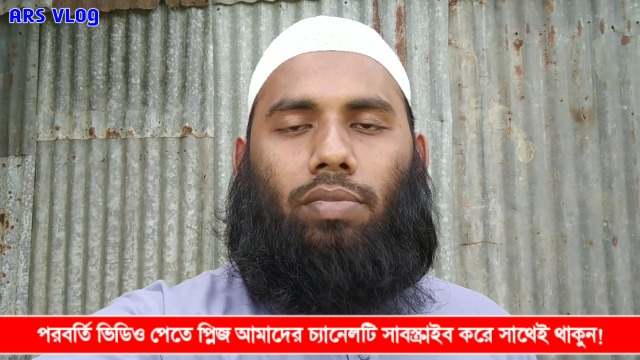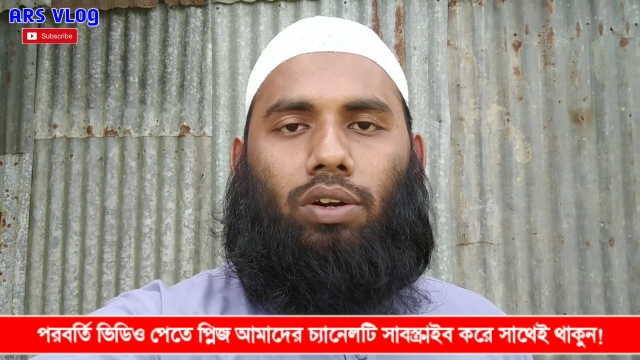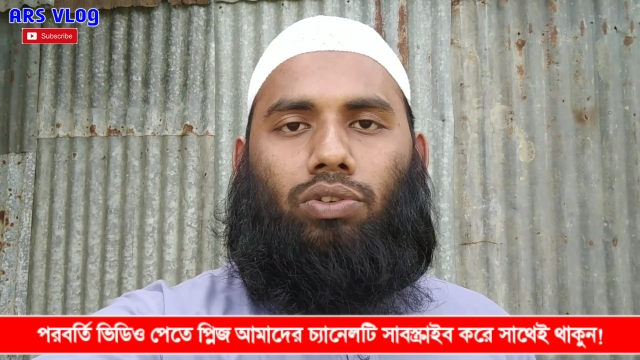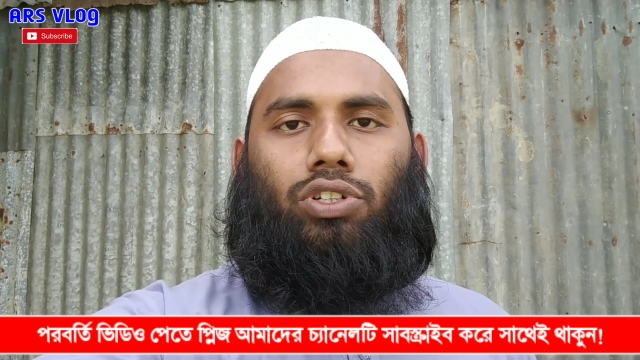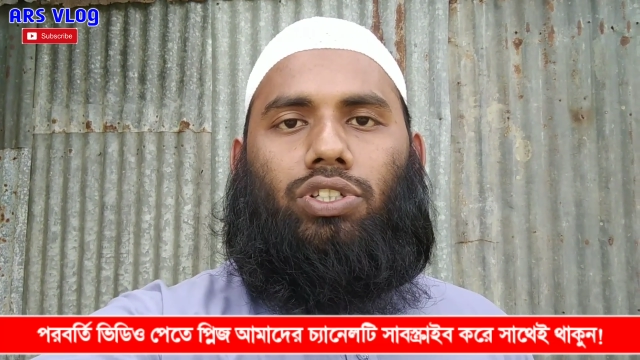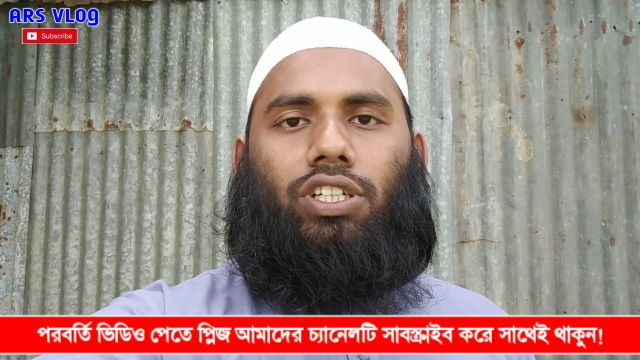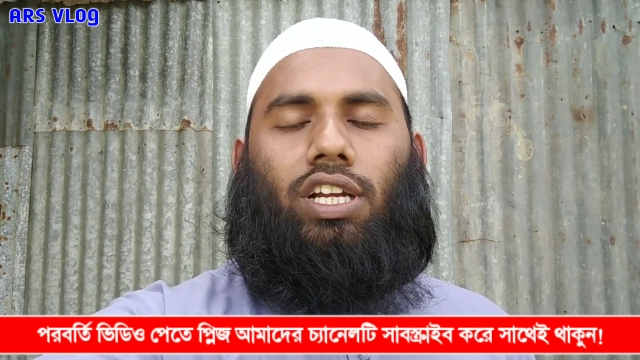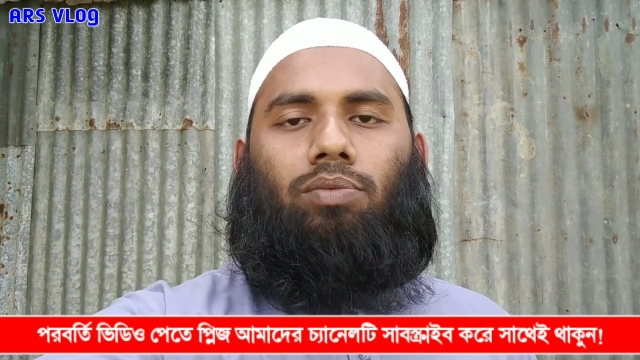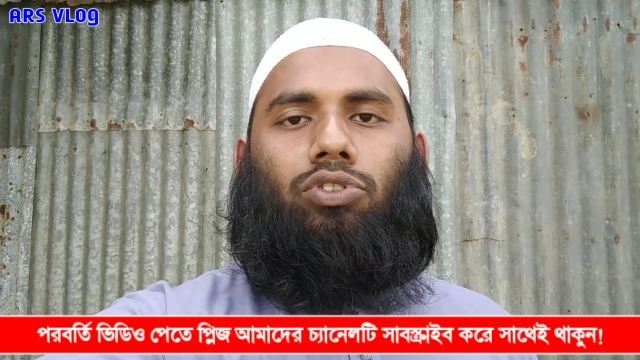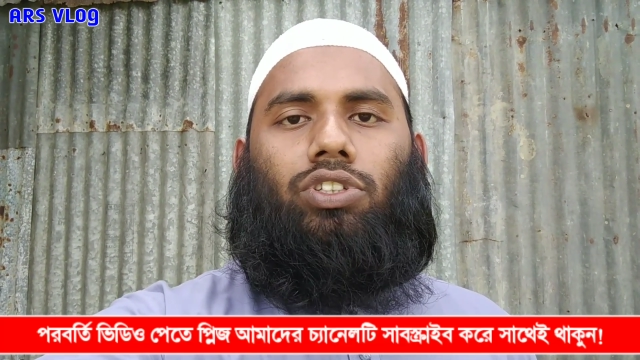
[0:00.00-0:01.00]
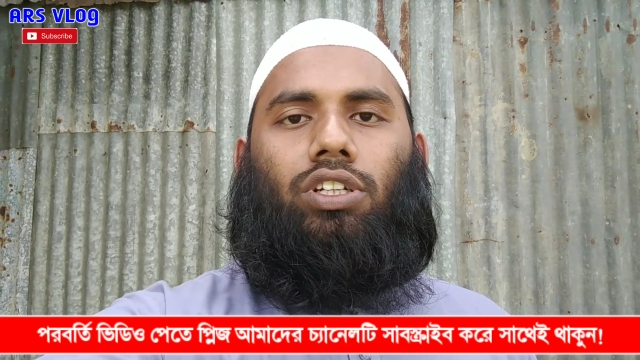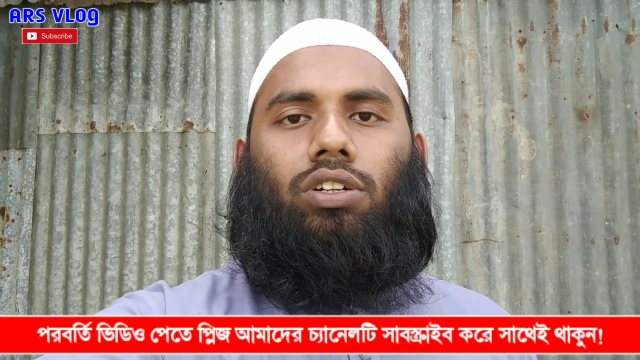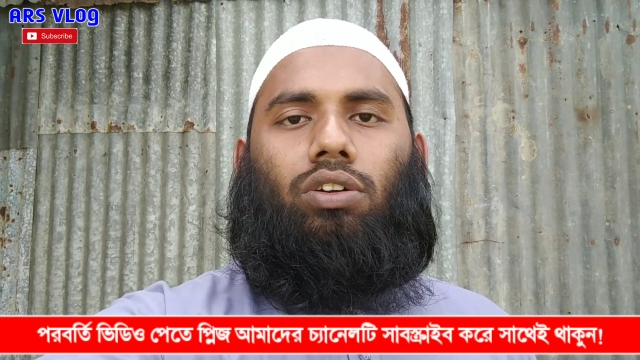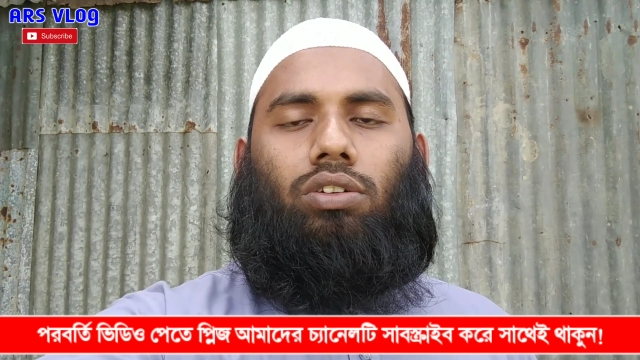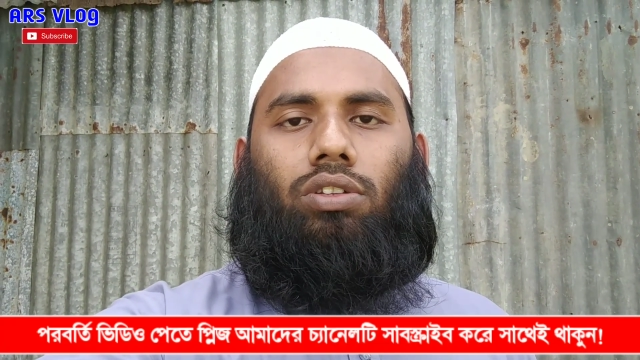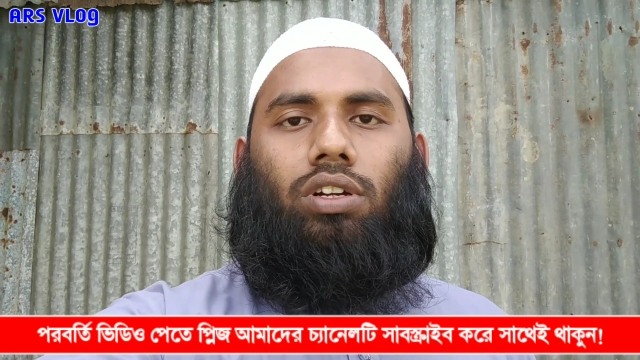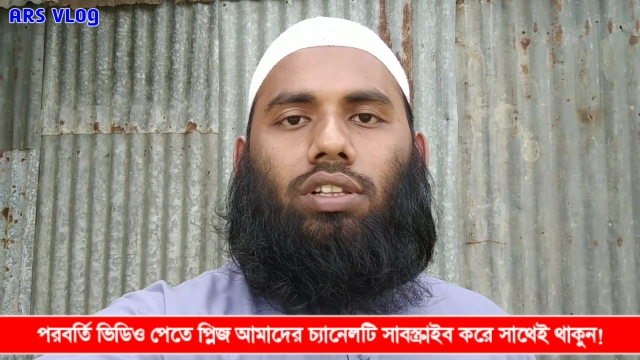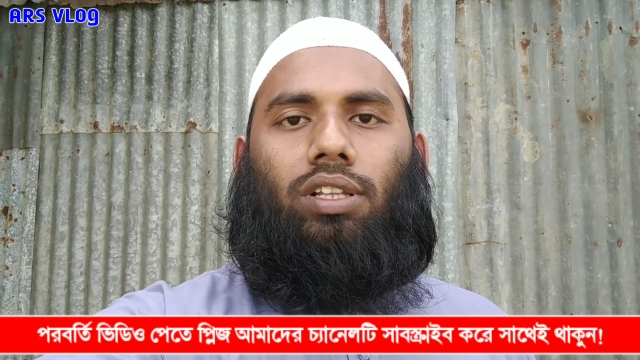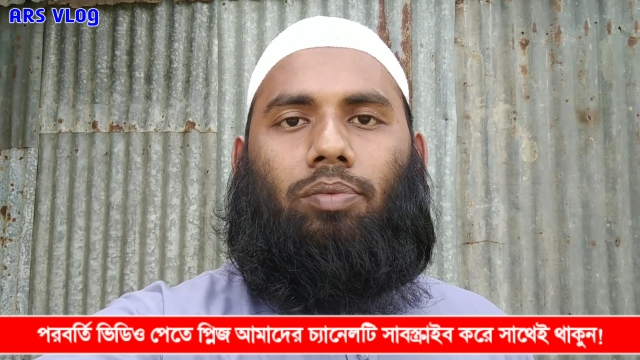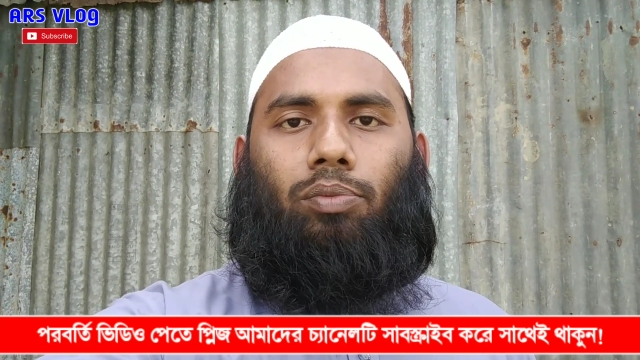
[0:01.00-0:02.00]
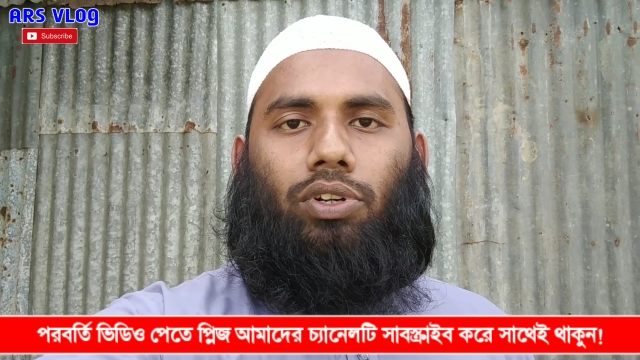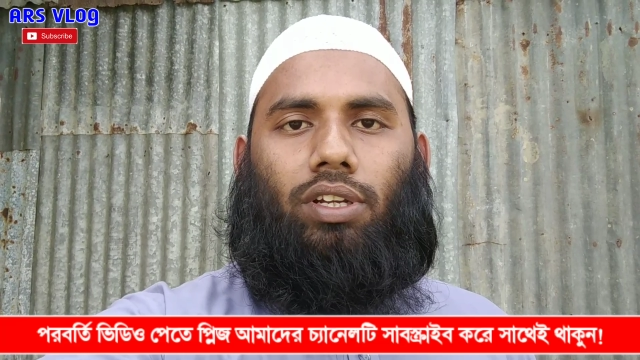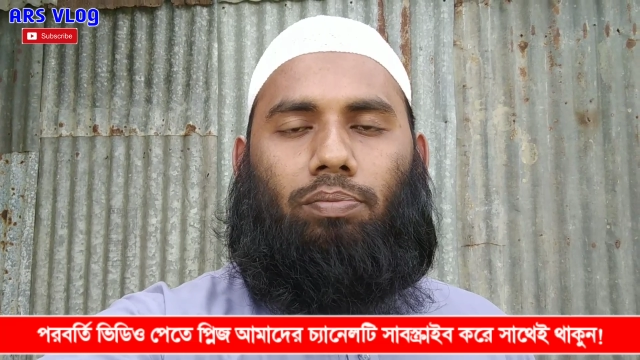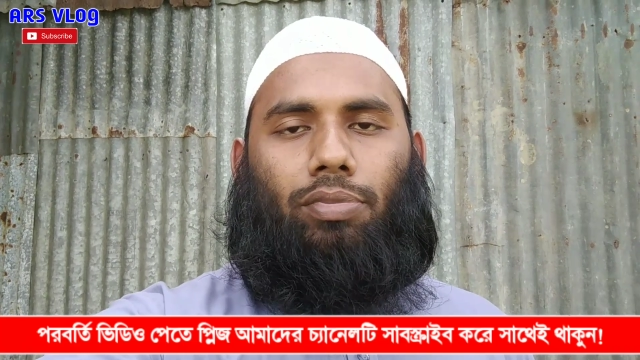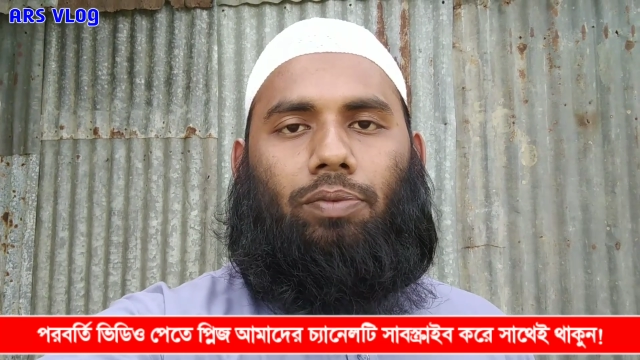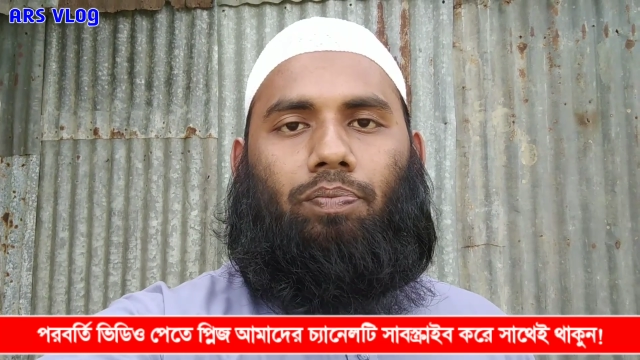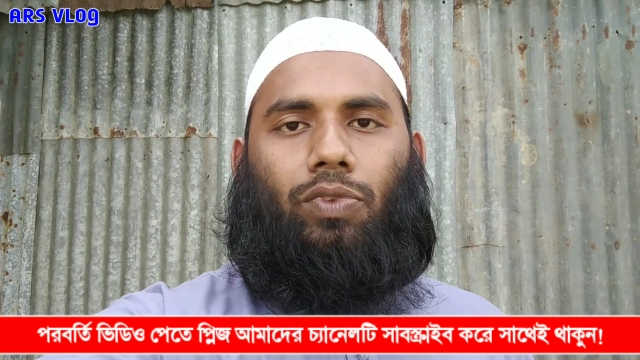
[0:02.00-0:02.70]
মাননীয় শিক্ষামন্ত্রী ডক্টর দীপুমণি এমপি